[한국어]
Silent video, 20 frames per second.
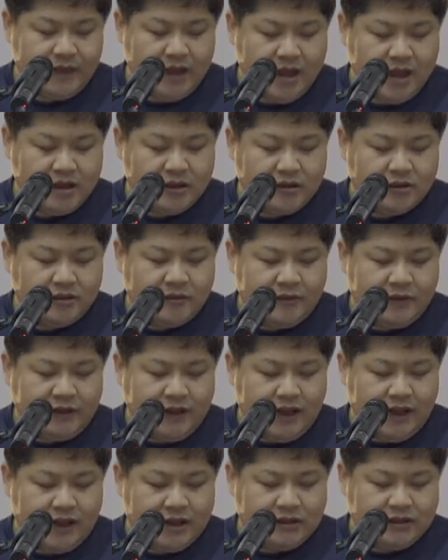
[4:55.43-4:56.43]
그러면
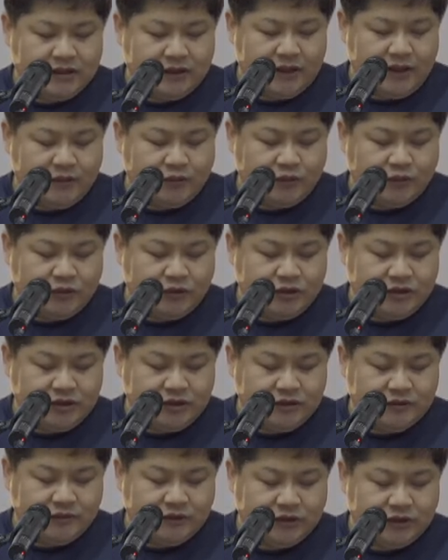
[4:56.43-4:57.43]
내가 그들의
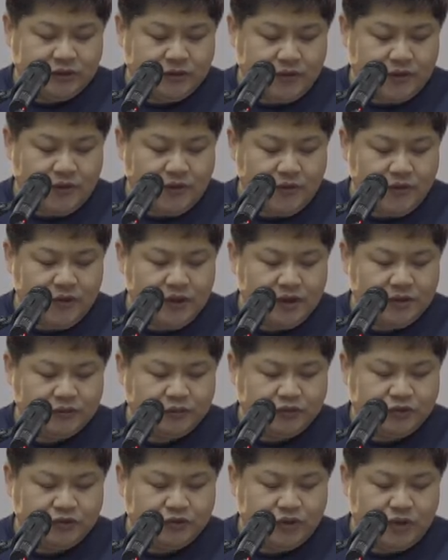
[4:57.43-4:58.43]
부르짖음을 듣고
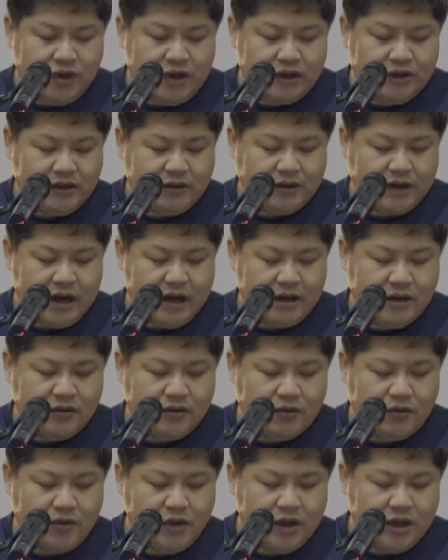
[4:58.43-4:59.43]
분노하여
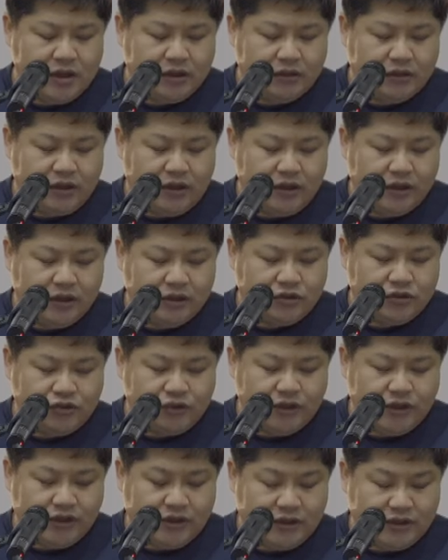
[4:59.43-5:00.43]
칼로 너희를
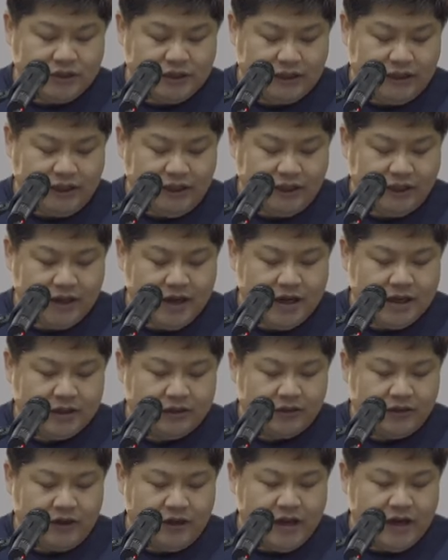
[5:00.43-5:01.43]
죽일 것이니
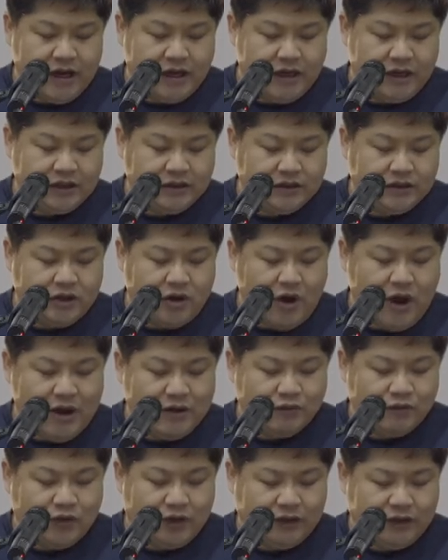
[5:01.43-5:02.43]
너희 아내는
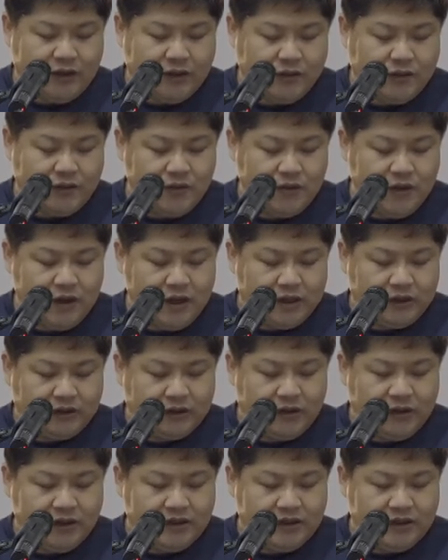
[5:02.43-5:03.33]
과부가 되고 너희